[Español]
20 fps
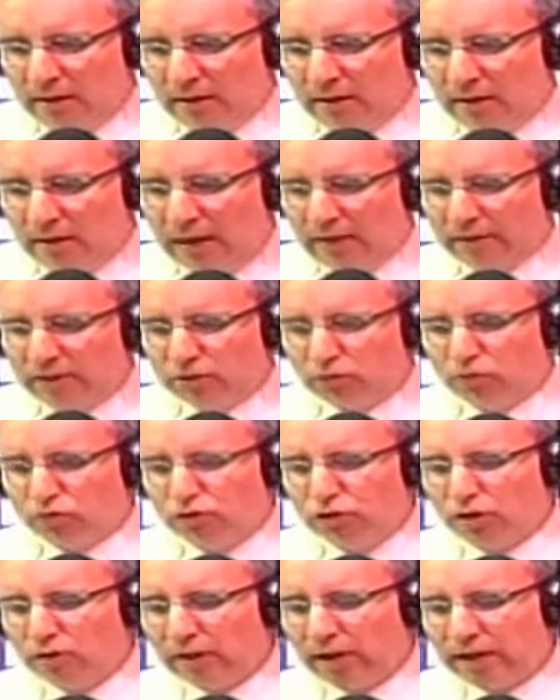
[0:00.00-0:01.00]
La
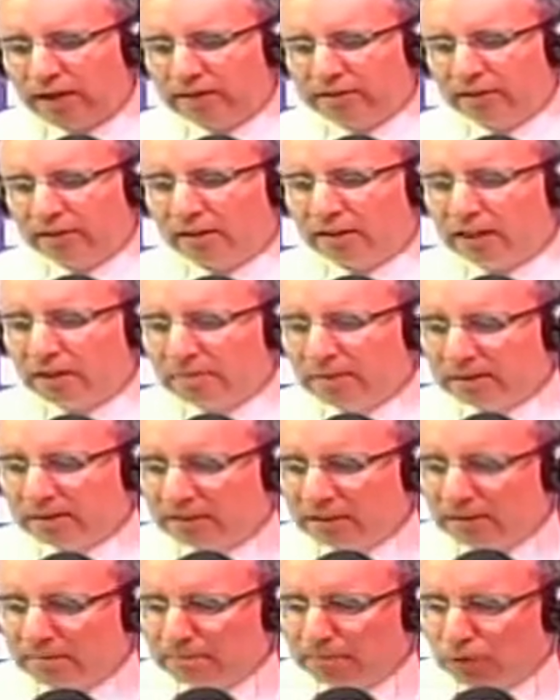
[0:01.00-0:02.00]
discusión de la iniciativa
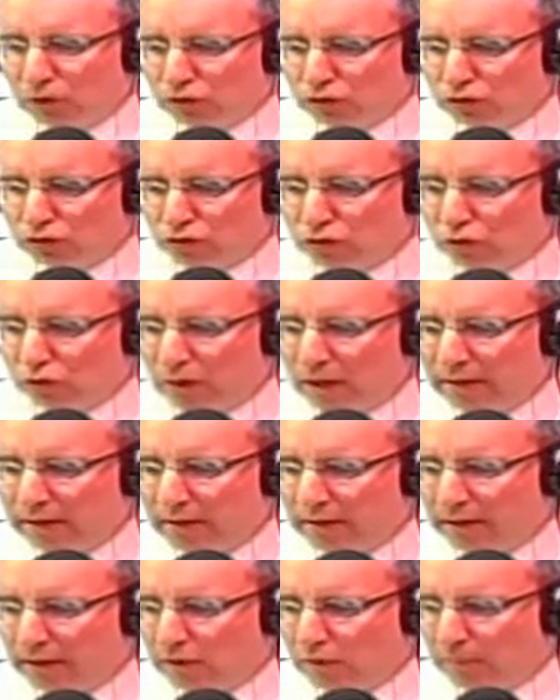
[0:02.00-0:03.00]
Sin voto no hay
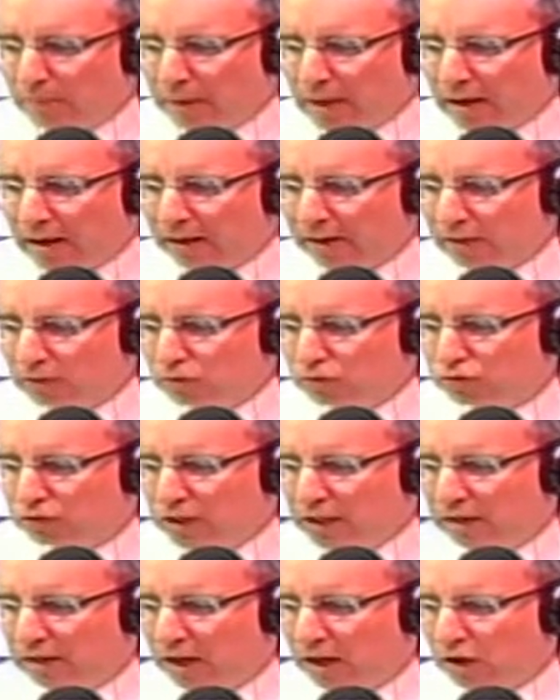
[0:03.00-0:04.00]
dinero para
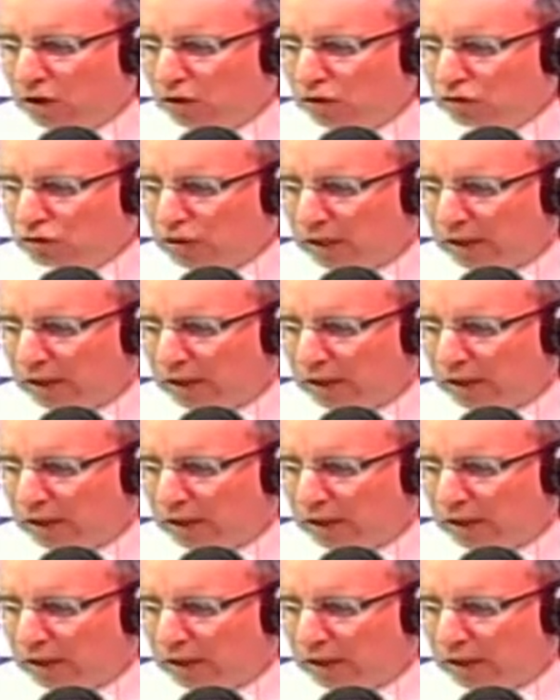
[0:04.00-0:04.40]
reducir los